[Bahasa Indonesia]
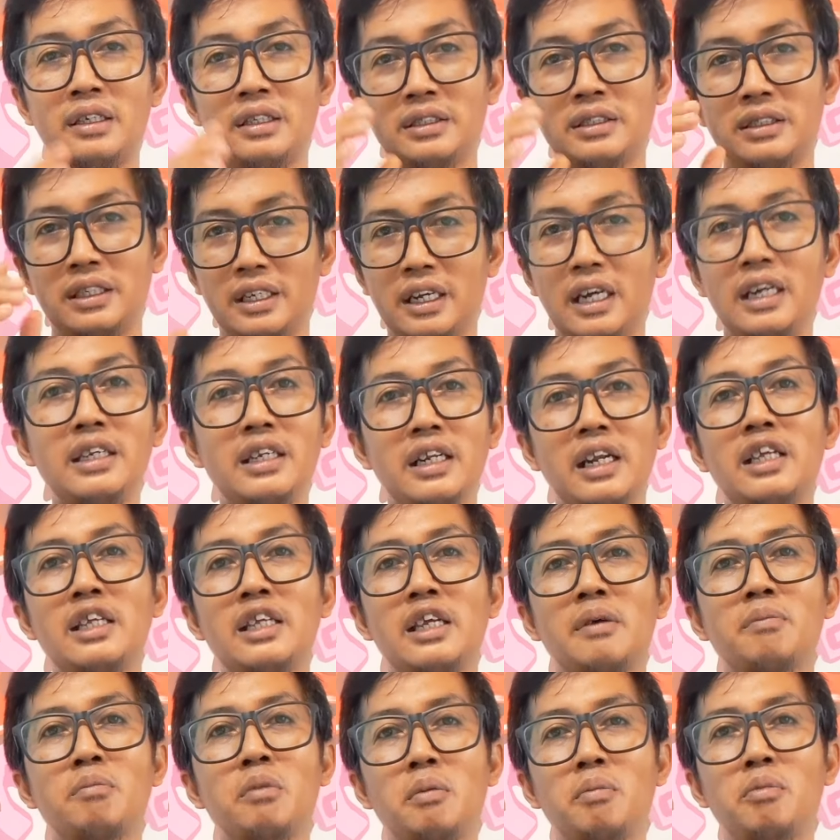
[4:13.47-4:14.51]
Sehingga inilah
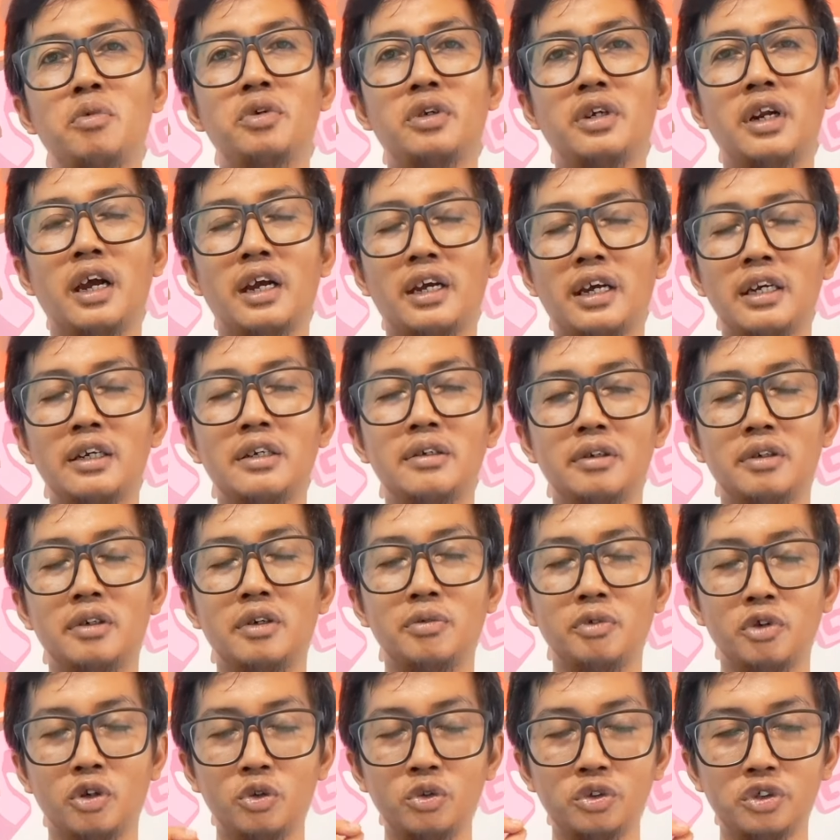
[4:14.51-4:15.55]
yang memudahkan
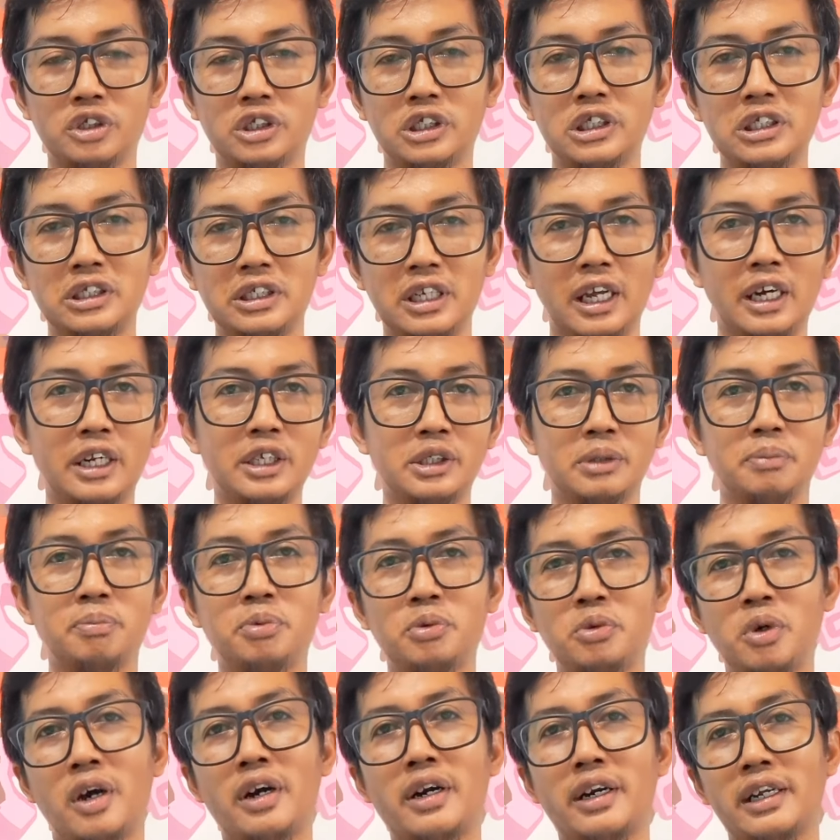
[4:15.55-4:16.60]
kunci dari
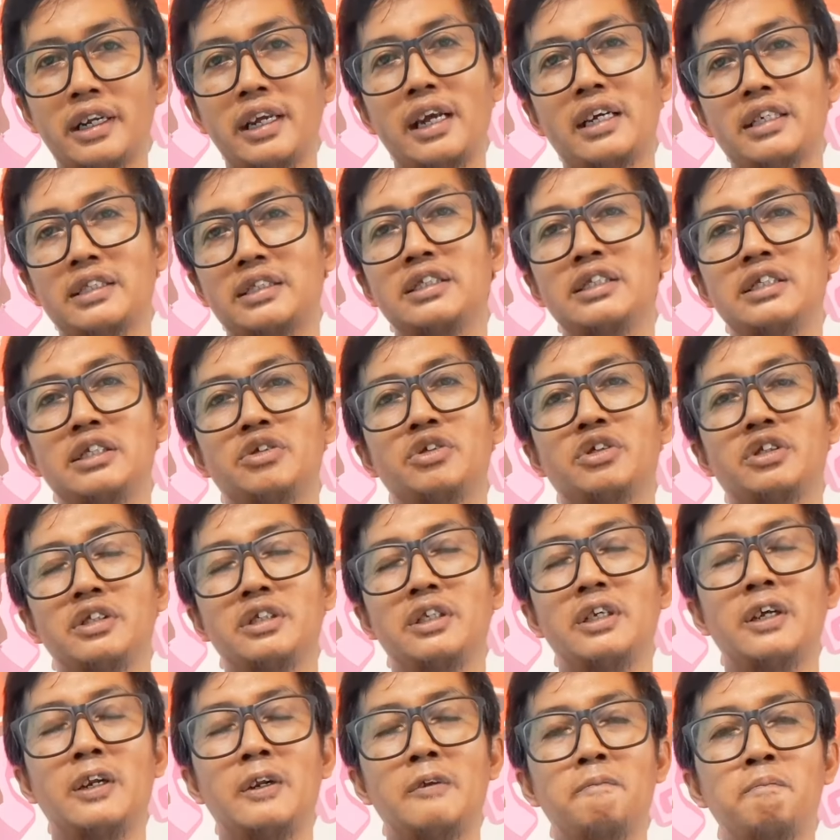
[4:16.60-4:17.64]
sebuah reaksi itu
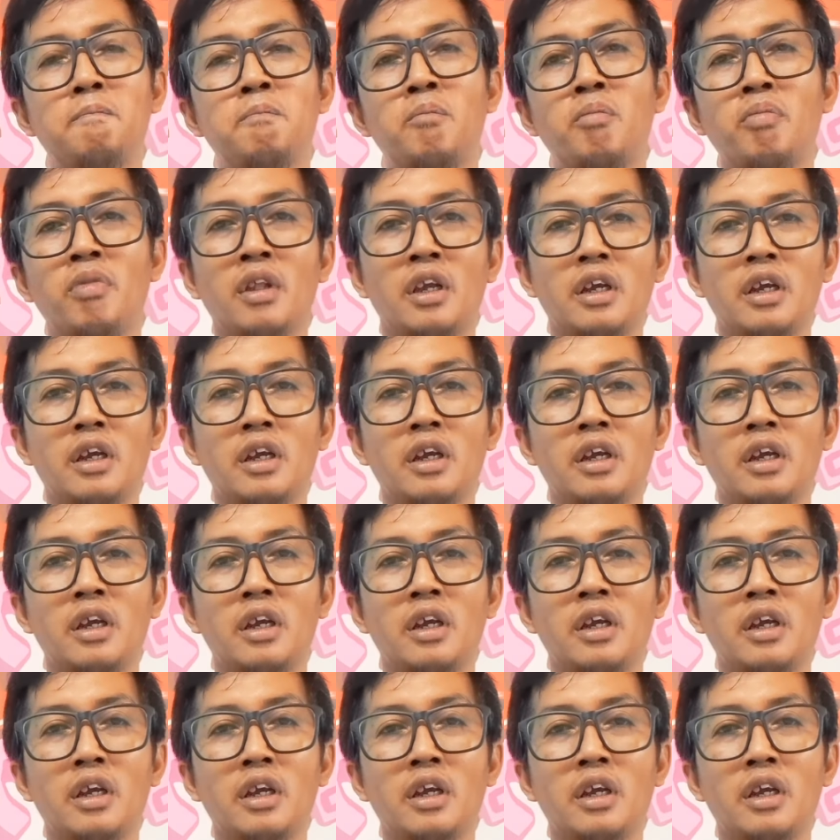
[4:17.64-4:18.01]
sendiri.